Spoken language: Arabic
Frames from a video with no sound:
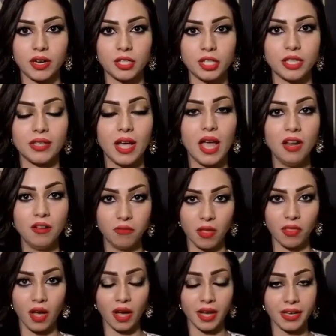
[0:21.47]
الرشيد
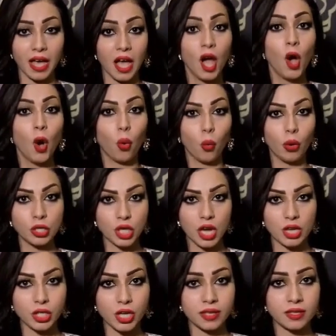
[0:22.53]
الفضائية
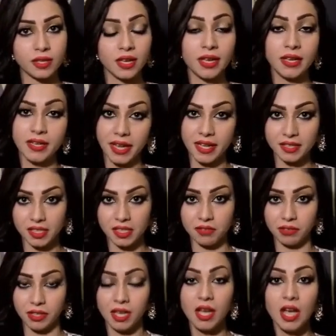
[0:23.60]
وشاشة نيت تي
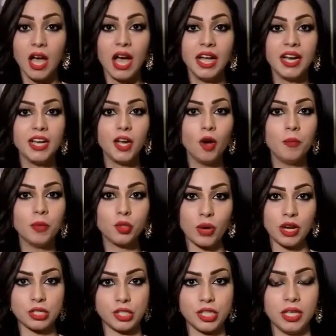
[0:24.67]
في احنا اليوم
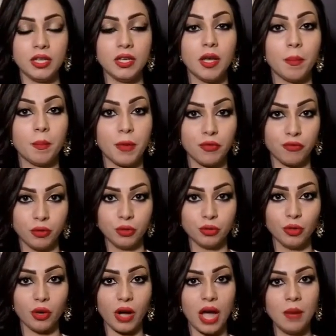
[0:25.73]
متواجدين
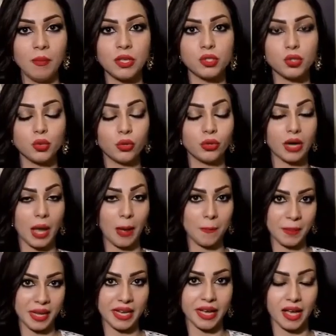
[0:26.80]
بفندق المنصور
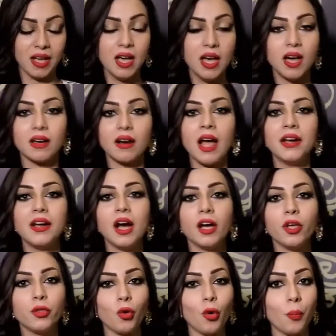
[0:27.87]
ميليا راح
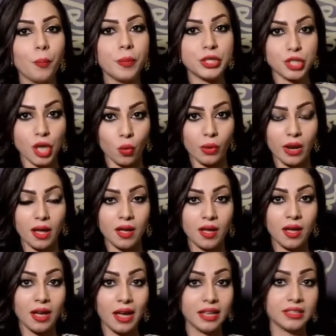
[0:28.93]
ناخذكم بجولة
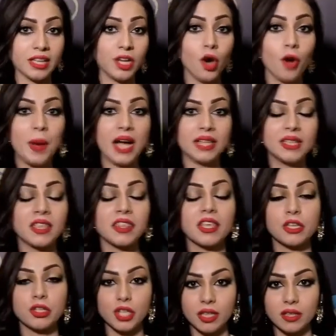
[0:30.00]
عندنا اليوم حدث
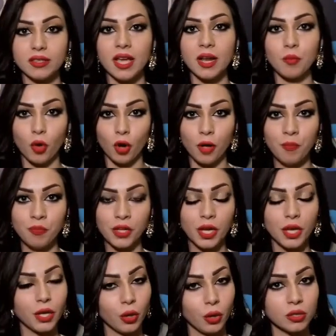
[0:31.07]
جدا مهم
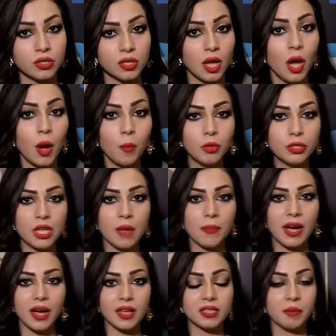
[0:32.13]
يخص
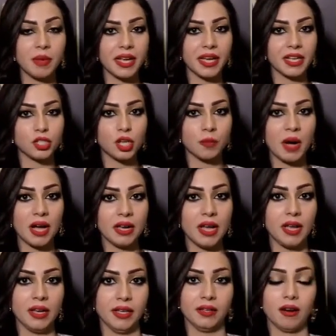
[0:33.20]
مسابقة ملكة جمال
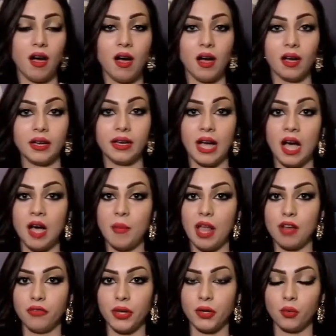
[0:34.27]
العراق لعام
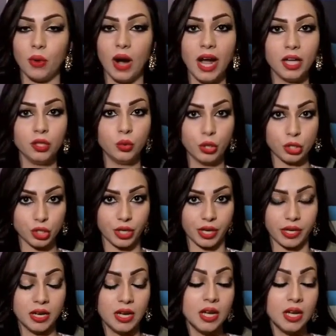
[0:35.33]
2021